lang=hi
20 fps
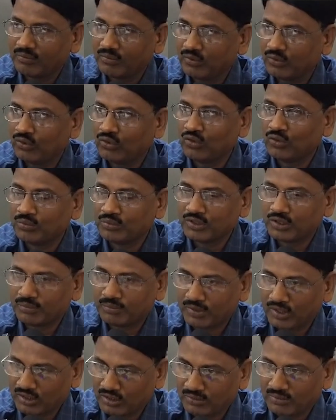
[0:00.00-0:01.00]
पूर्ण रूप से
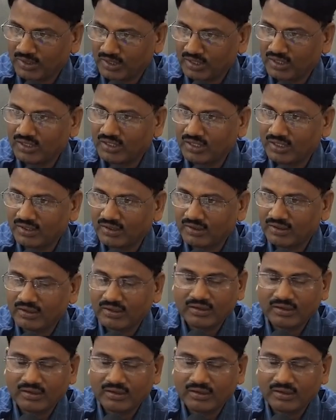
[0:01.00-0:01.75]
प्रतिबंधित है